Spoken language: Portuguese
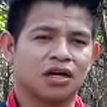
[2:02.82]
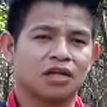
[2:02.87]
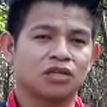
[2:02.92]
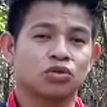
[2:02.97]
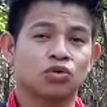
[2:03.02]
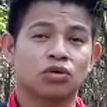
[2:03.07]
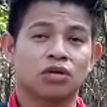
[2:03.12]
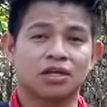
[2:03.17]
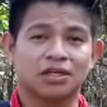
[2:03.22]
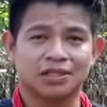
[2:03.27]
a
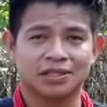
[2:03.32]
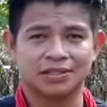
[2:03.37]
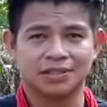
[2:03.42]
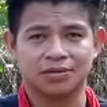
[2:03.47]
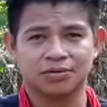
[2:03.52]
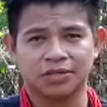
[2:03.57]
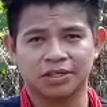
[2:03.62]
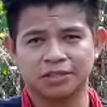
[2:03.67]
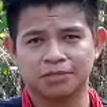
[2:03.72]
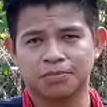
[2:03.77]

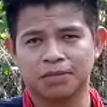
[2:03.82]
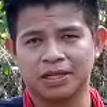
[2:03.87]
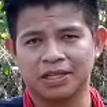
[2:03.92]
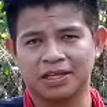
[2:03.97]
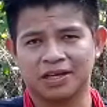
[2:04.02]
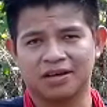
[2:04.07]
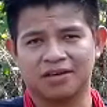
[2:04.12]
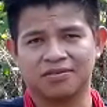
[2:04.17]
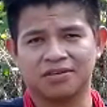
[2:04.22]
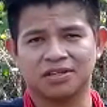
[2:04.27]
tonação das
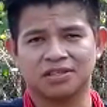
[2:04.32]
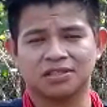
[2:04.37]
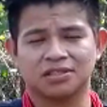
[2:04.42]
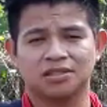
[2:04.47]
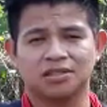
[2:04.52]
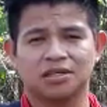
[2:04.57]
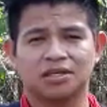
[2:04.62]
palavras.